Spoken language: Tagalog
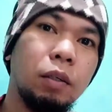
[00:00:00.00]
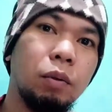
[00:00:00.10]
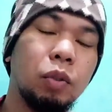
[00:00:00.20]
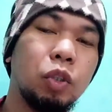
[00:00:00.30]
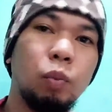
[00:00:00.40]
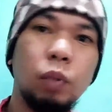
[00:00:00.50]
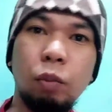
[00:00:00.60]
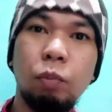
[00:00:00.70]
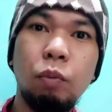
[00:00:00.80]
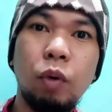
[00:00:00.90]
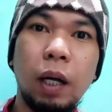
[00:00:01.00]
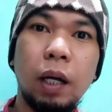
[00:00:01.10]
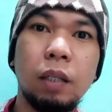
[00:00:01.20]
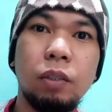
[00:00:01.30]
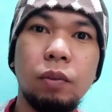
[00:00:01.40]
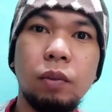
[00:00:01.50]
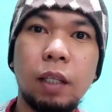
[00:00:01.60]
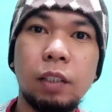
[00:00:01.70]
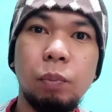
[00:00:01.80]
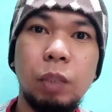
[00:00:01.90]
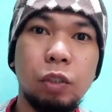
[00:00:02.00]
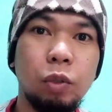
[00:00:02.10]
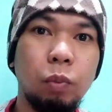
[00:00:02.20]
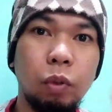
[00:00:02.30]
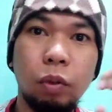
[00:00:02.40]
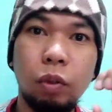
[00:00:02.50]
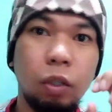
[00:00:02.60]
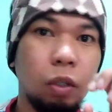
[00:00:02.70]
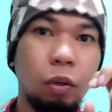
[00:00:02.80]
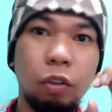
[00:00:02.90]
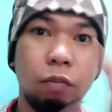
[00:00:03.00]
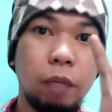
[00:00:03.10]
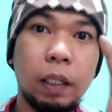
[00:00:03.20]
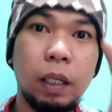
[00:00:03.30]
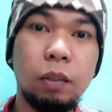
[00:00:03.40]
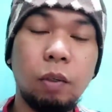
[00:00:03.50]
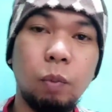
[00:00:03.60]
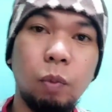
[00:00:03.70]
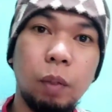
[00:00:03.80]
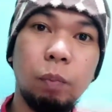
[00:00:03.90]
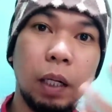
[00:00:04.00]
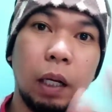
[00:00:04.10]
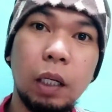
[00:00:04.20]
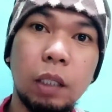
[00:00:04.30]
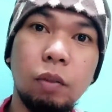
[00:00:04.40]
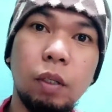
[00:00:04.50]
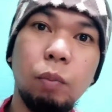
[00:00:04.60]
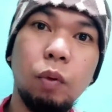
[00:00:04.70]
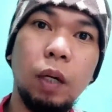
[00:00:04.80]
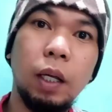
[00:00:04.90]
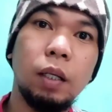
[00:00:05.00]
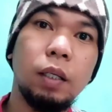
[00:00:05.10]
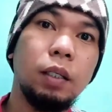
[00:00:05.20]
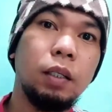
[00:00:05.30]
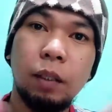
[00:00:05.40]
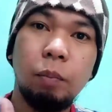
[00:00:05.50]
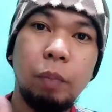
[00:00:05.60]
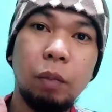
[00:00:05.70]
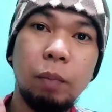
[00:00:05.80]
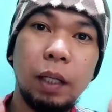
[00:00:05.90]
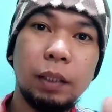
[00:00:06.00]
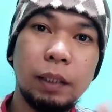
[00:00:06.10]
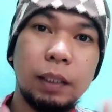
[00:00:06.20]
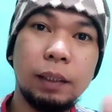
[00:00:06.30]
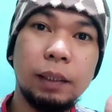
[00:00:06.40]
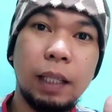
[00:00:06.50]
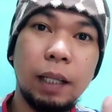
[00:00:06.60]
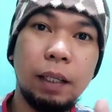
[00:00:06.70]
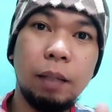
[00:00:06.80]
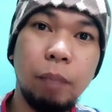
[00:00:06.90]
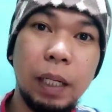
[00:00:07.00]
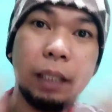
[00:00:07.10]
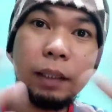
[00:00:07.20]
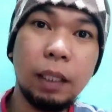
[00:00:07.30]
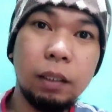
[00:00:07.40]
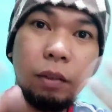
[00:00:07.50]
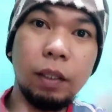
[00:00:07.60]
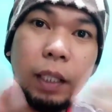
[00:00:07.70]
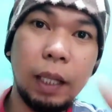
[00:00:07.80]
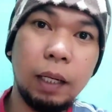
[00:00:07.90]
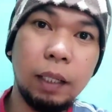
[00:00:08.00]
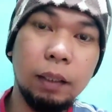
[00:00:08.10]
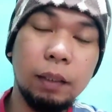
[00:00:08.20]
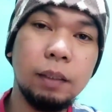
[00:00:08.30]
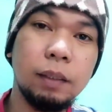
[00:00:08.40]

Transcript: Kung gusto mo daw bumuka agad yung transmission mo o yung variator mo, magmagaan ka daw na bola. Pero bakit sa test natin, baliktad yun nangyari?